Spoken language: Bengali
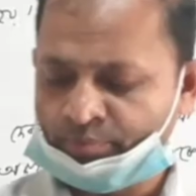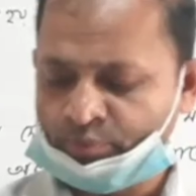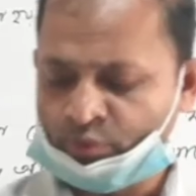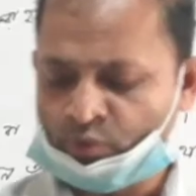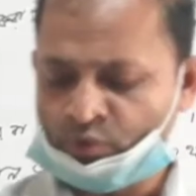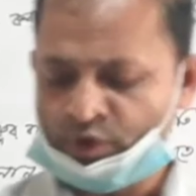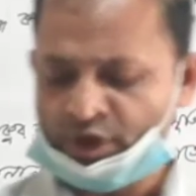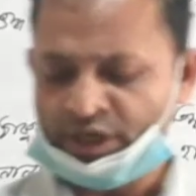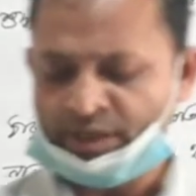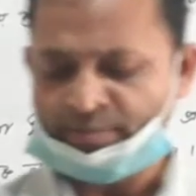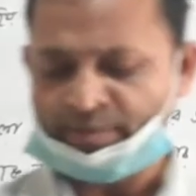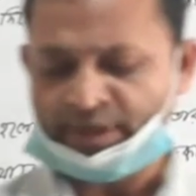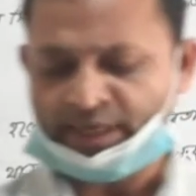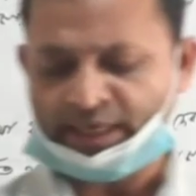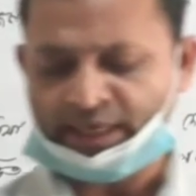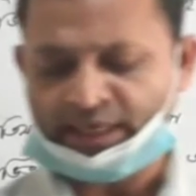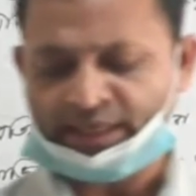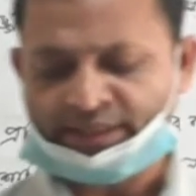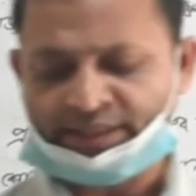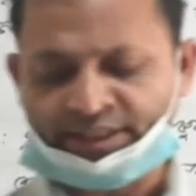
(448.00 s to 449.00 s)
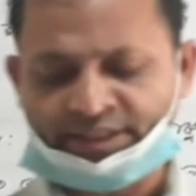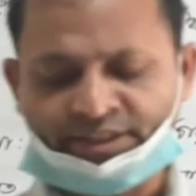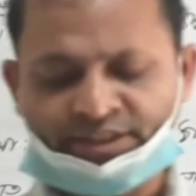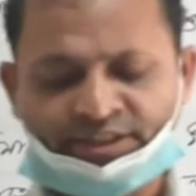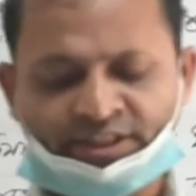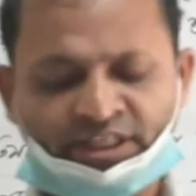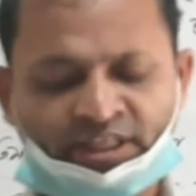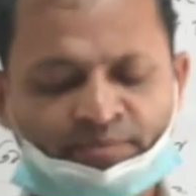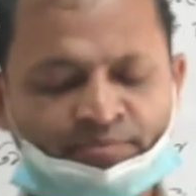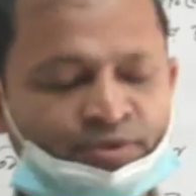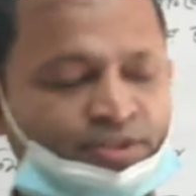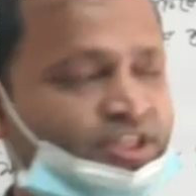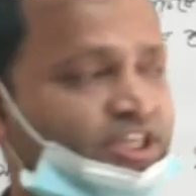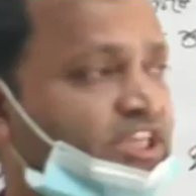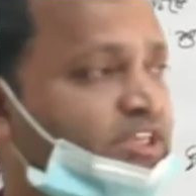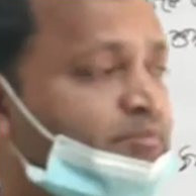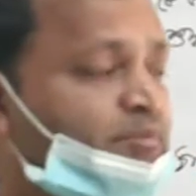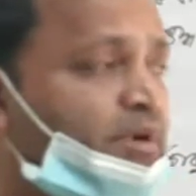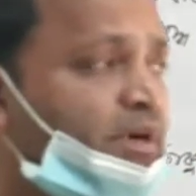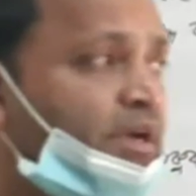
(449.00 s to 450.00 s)
পূর্ণিমা তিথিতে
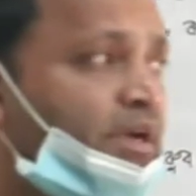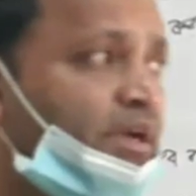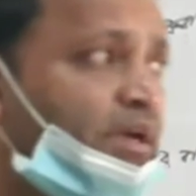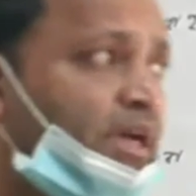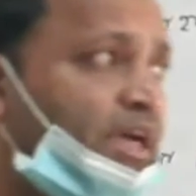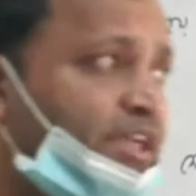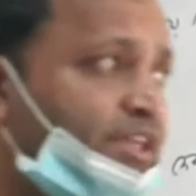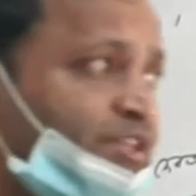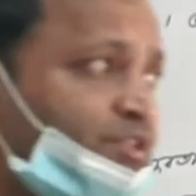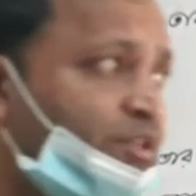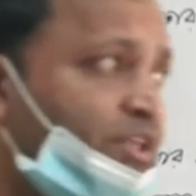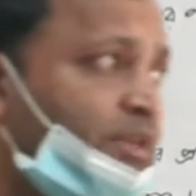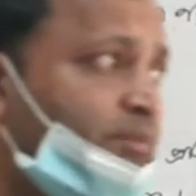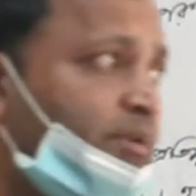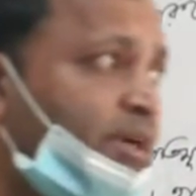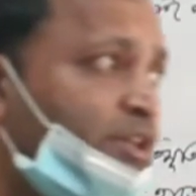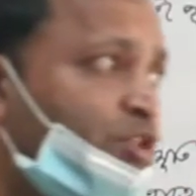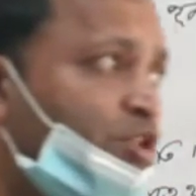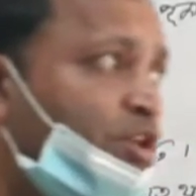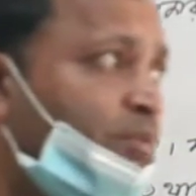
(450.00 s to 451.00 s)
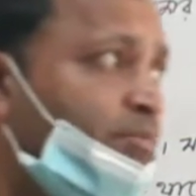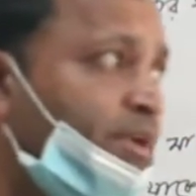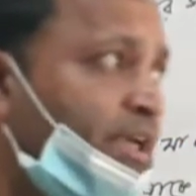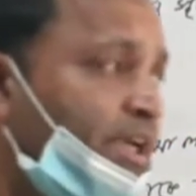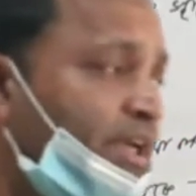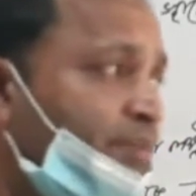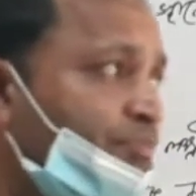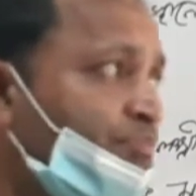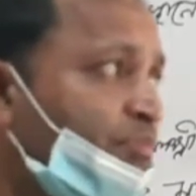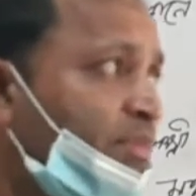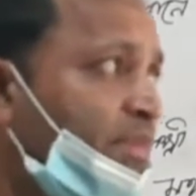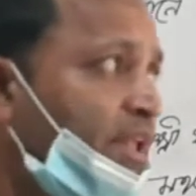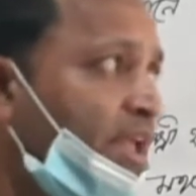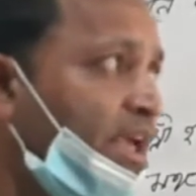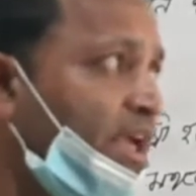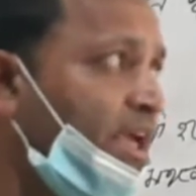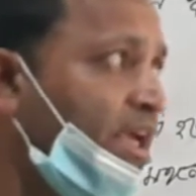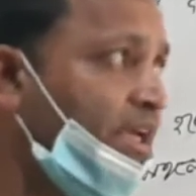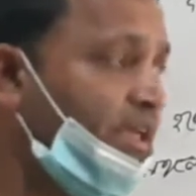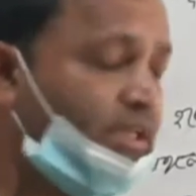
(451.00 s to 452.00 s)
বিশেষ আয়োজনের মাধ্যমে
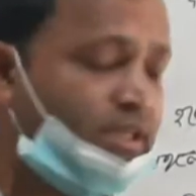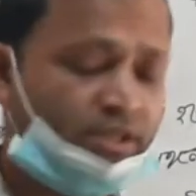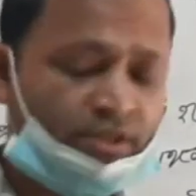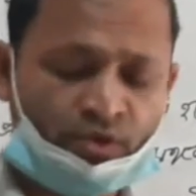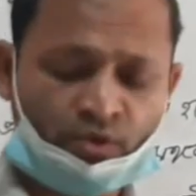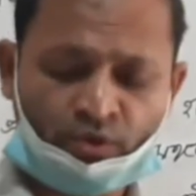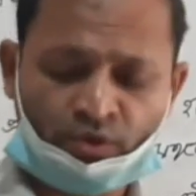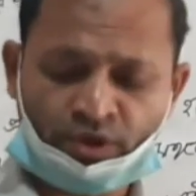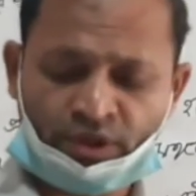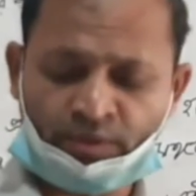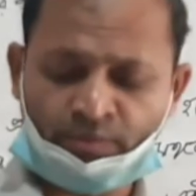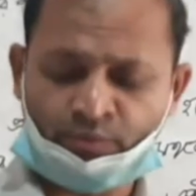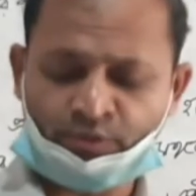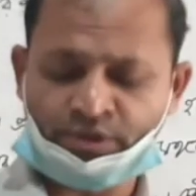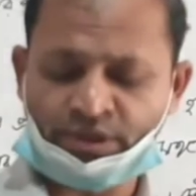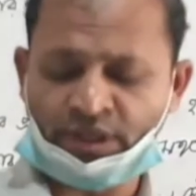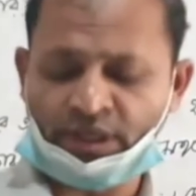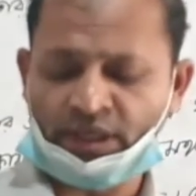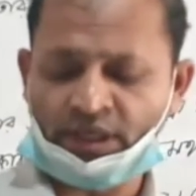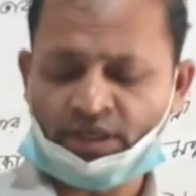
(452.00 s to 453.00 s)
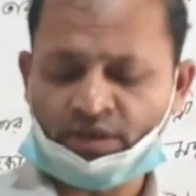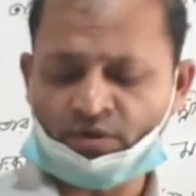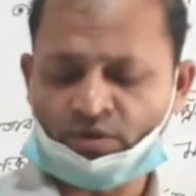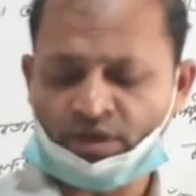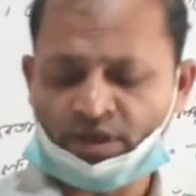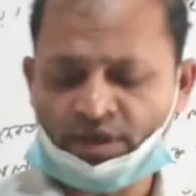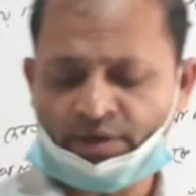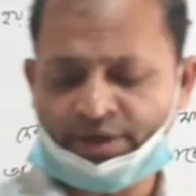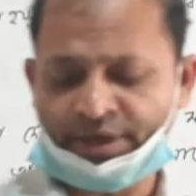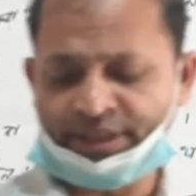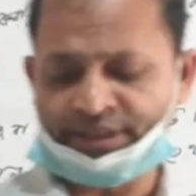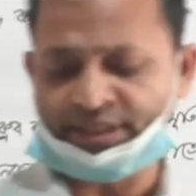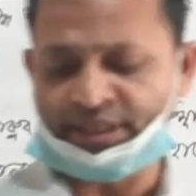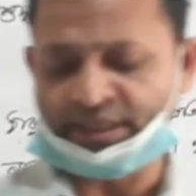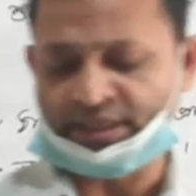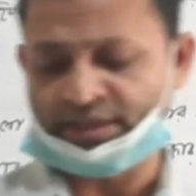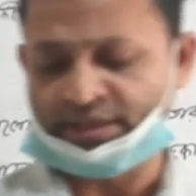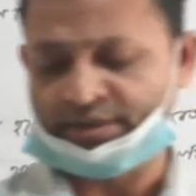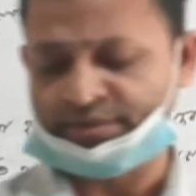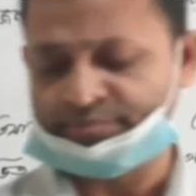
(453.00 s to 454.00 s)
এই লক্ষ্মী পূজা করা হয়ে
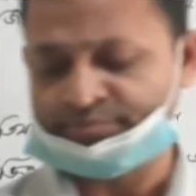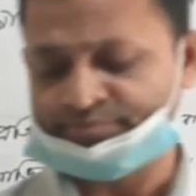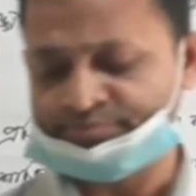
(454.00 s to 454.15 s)
থাকে